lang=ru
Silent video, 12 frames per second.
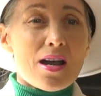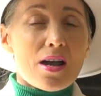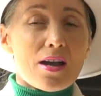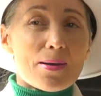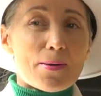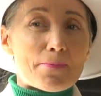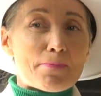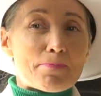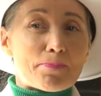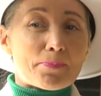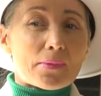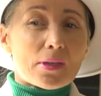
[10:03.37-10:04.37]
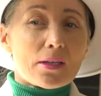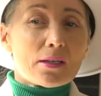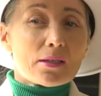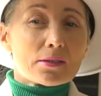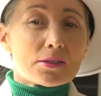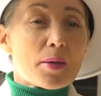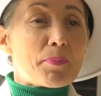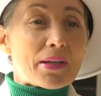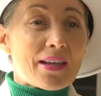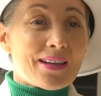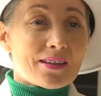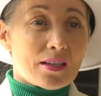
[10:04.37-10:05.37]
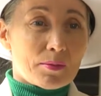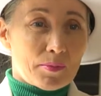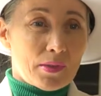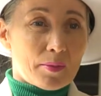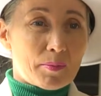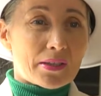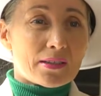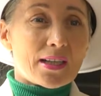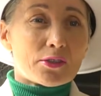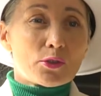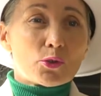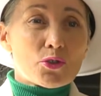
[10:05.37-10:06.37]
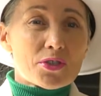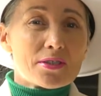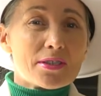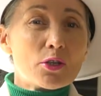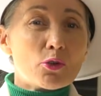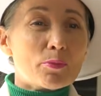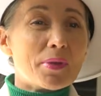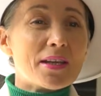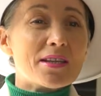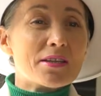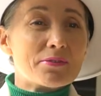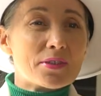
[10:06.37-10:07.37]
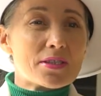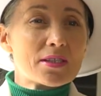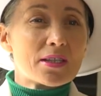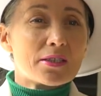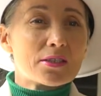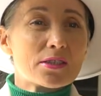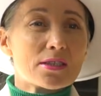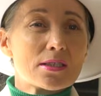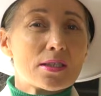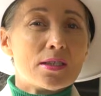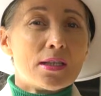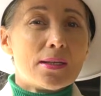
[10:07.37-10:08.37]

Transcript: а, Э, непонятно работодатель. То есть неумение выстроить э,